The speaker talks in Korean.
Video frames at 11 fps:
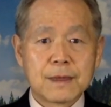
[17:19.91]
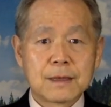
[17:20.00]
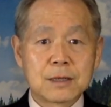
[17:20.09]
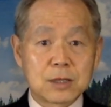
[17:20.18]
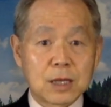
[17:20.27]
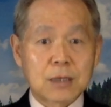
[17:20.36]

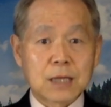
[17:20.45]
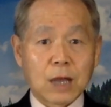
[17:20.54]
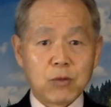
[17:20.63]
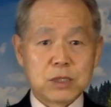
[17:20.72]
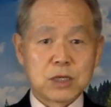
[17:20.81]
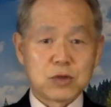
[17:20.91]
그러다가
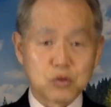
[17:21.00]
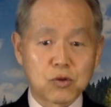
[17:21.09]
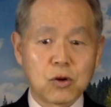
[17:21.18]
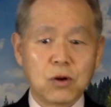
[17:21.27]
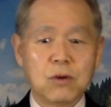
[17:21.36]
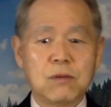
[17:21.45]
다윗이
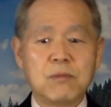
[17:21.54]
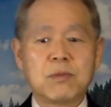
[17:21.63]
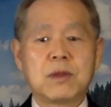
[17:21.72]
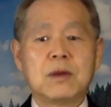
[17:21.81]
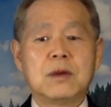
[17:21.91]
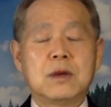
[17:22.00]
죽고
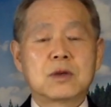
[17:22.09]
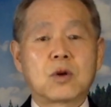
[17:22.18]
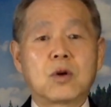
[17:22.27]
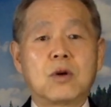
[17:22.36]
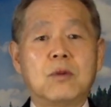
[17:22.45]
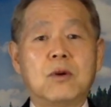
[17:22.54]

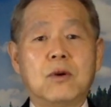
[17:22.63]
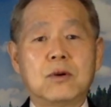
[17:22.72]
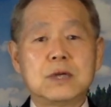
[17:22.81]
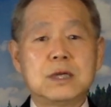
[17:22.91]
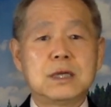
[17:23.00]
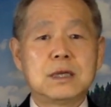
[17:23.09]

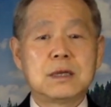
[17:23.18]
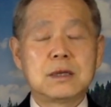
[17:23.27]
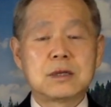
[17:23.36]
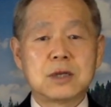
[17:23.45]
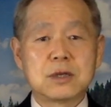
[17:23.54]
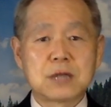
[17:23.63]
솔로몬이
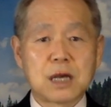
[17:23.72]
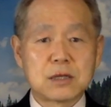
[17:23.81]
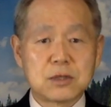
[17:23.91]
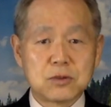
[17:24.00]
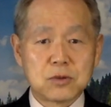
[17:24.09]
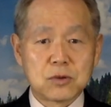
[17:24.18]

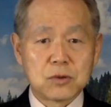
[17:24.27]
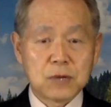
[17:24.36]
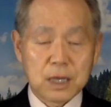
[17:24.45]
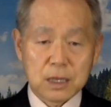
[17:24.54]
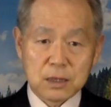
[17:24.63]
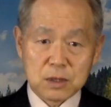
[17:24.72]
정상적으로
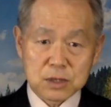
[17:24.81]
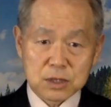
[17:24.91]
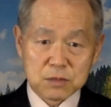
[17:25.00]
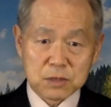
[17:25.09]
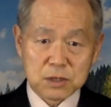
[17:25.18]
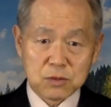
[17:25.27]
하나님을
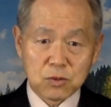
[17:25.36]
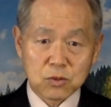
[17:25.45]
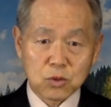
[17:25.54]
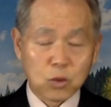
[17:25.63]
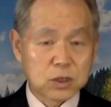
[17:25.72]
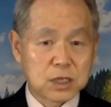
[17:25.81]

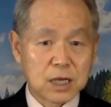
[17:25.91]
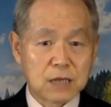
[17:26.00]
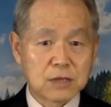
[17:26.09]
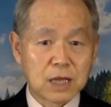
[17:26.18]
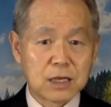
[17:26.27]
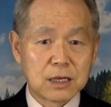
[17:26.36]
섬기고
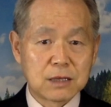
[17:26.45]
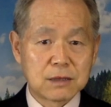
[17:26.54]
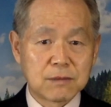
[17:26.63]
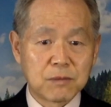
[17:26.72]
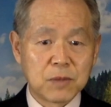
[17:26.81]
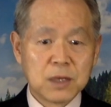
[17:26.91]
통치할
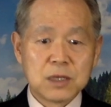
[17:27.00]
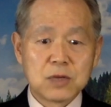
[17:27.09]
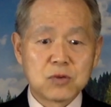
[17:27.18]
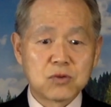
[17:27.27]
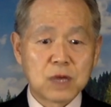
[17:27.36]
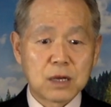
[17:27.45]
때에는
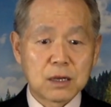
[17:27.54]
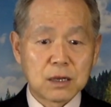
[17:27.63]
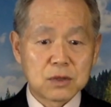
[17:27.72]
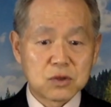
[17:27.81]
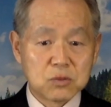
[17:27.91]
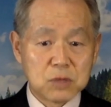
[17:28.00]
이 두
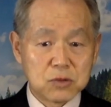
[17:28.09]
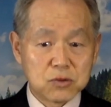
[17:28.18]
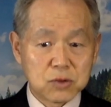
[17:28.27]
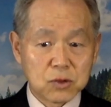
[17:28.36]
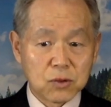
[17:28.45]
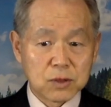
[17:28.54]
나라가 숨을
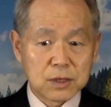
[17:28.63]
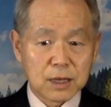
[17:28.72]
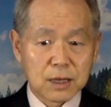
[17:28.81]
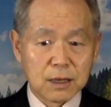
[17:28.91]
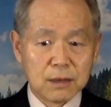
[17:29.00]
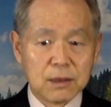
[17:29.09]
죽이고
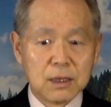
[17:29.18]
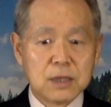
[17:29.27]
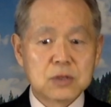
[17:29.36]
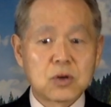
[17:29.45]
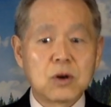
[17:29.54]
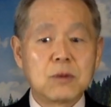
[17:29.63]
있다가
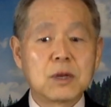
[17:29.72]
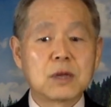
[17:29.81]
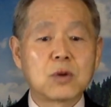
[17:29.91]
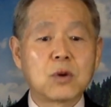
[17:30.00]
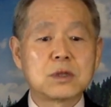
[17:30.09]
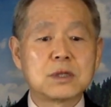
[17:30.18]
솔로몬의
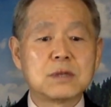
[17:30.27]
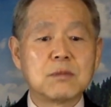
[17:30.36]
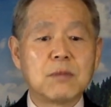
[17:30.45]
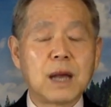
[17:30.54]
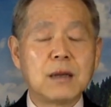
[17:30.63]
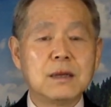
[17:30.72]
통치
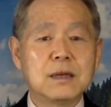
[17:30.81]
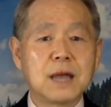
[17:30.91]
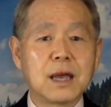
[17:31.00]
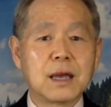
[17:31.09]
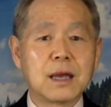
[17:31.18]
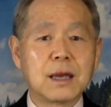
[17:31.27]

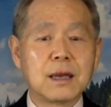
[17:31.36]
말년에